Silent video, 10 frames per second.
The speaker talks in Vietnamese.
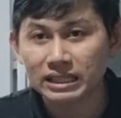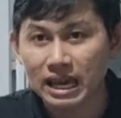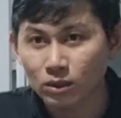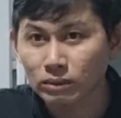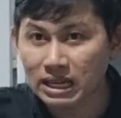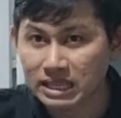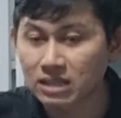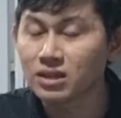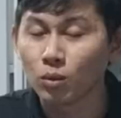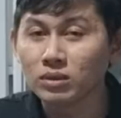và chúng ta
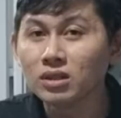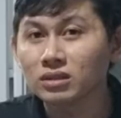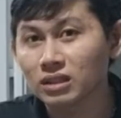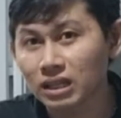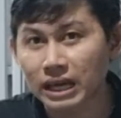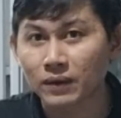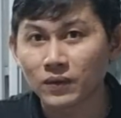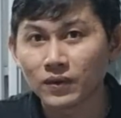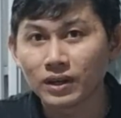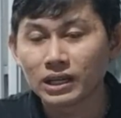sử dụng nước như thế nào,
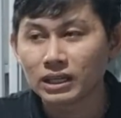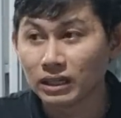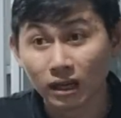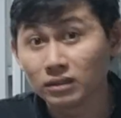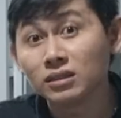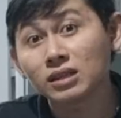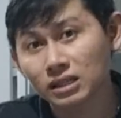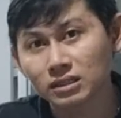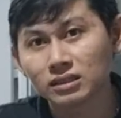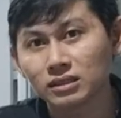lực
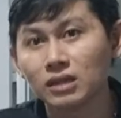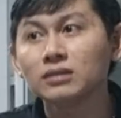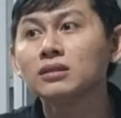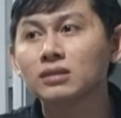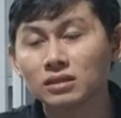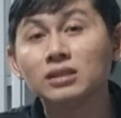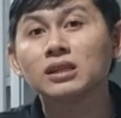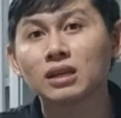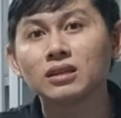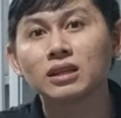nước tưới
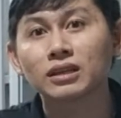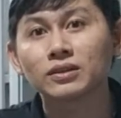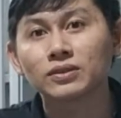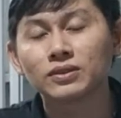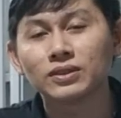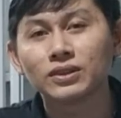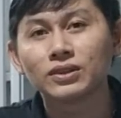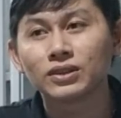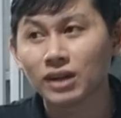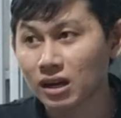là như thế nào.
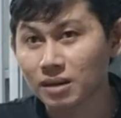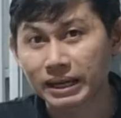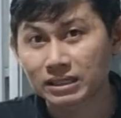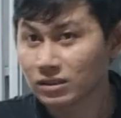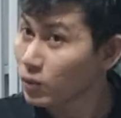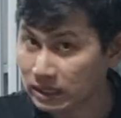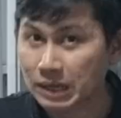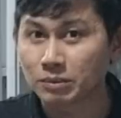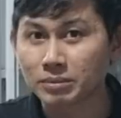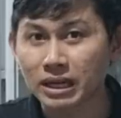Đó các bạn, nó quan
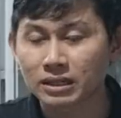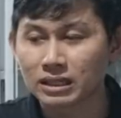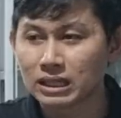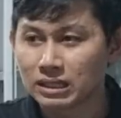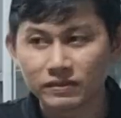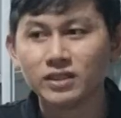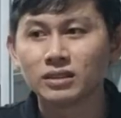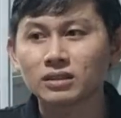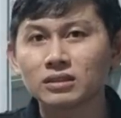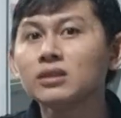trọng lắm nha.
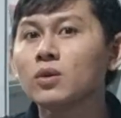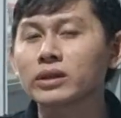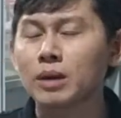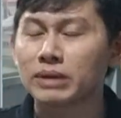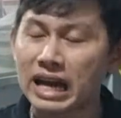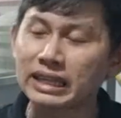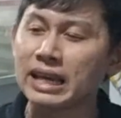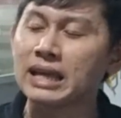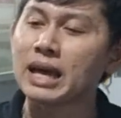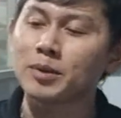Vườn đó rất quan trọng. Anh
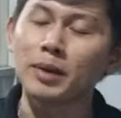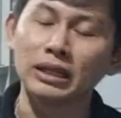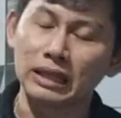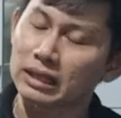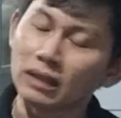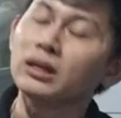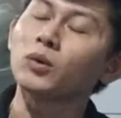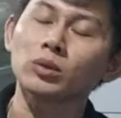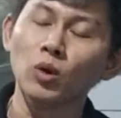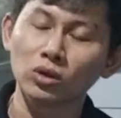này là anh làm với mình là từ
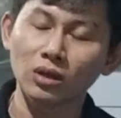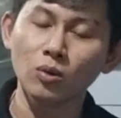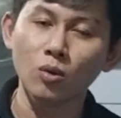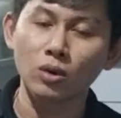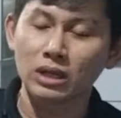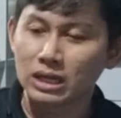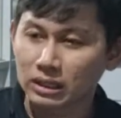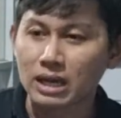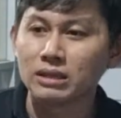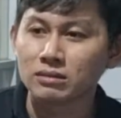đầu từ mùa tới cuối mùa
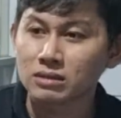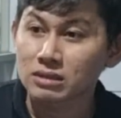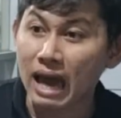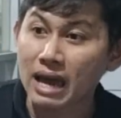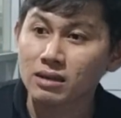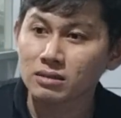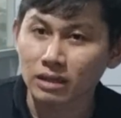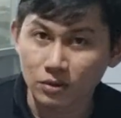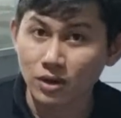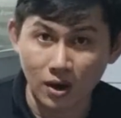thì Thái
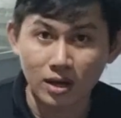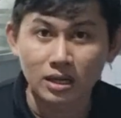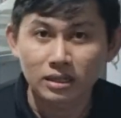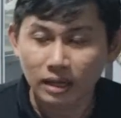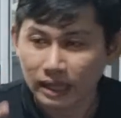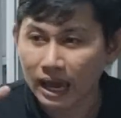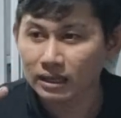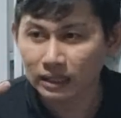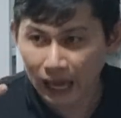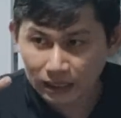hiểu rõ, và
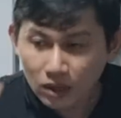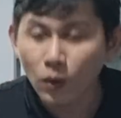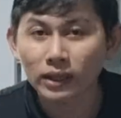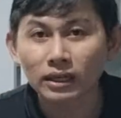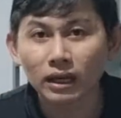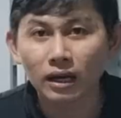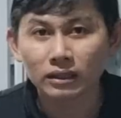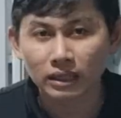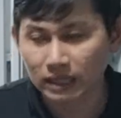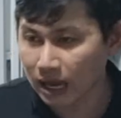Thái đã đi qua tới
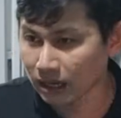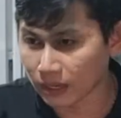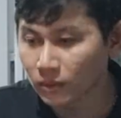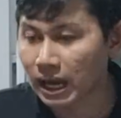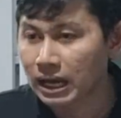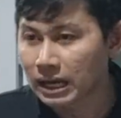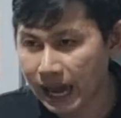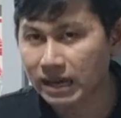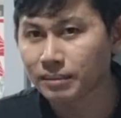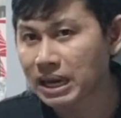nơi thì Thái hiểu là
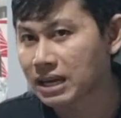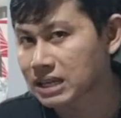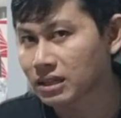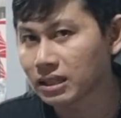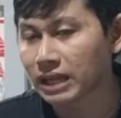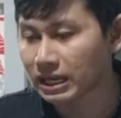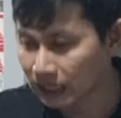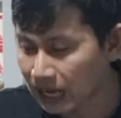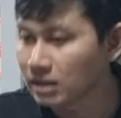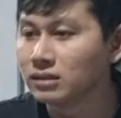cái bét anh xài như thế này
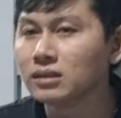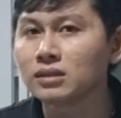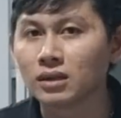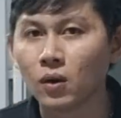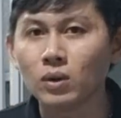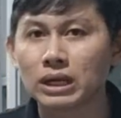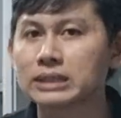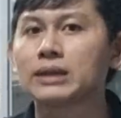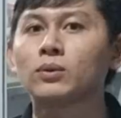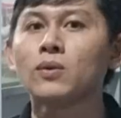là lượng nước chưa đủ là
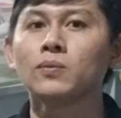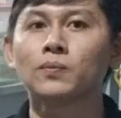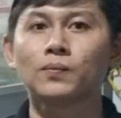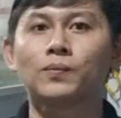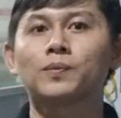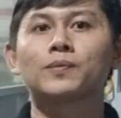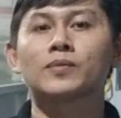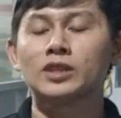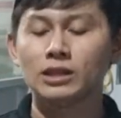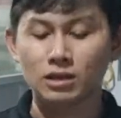trái đậu tốt.
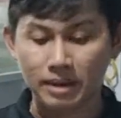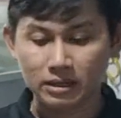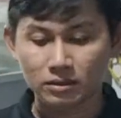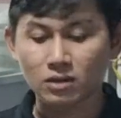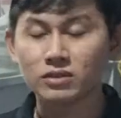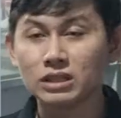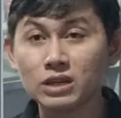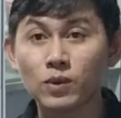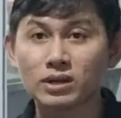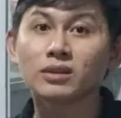Đó các bạn, nó
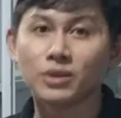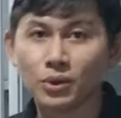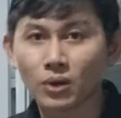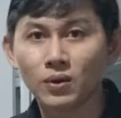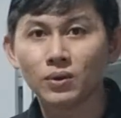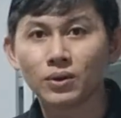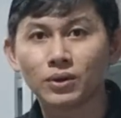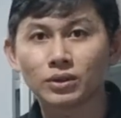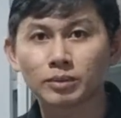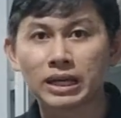liên quan rất là nhiều yếu tố
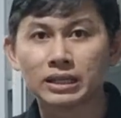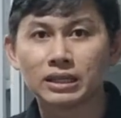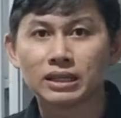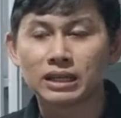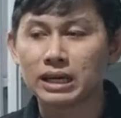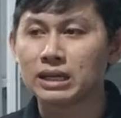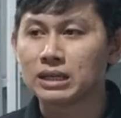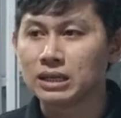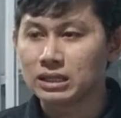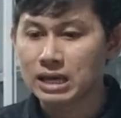trong đây ha.
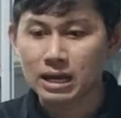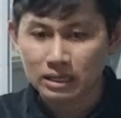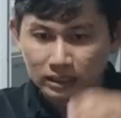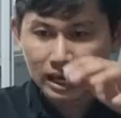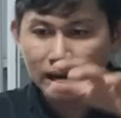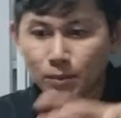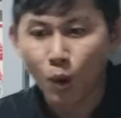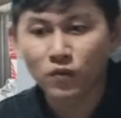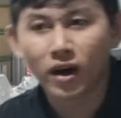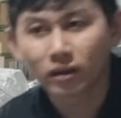Và đây là
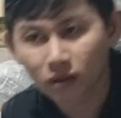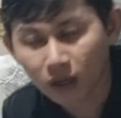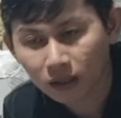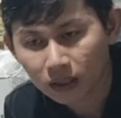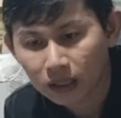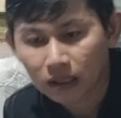một phần của thôi.